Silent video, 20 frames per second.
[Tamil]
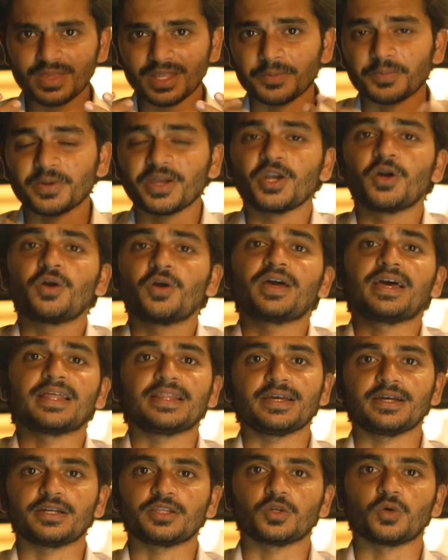இப்போ என்னோடய
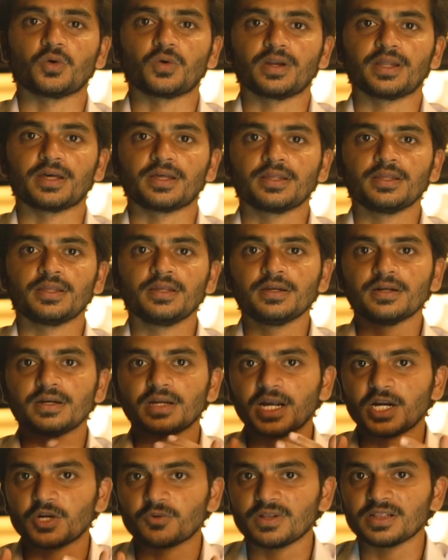கதையை எடுத்துக்கோங்களேன்
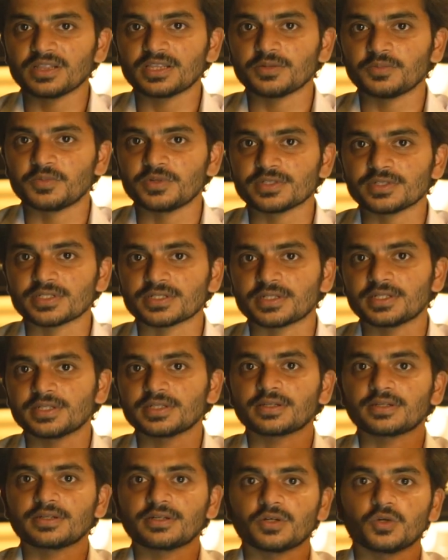நான் டுவெல்த்து முடிச்சுட்டு
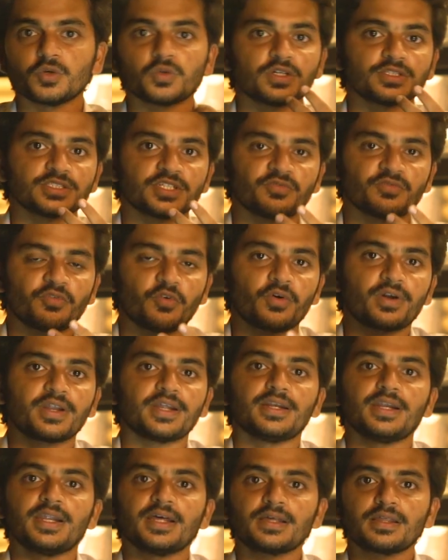டூ தௌசண்ட்
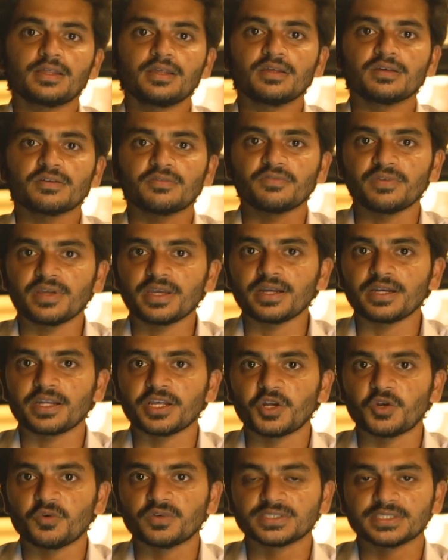ஃபோர்டீனில்
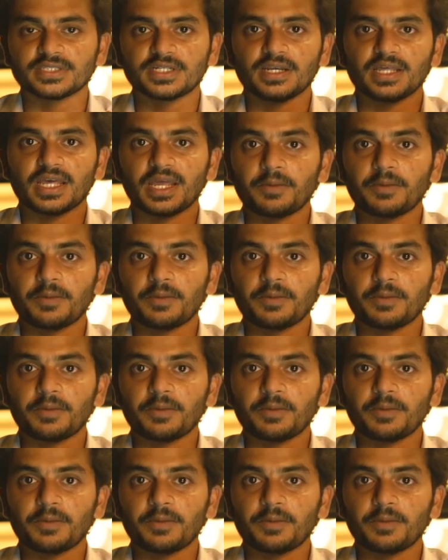யூனிவர்சிட்டியில்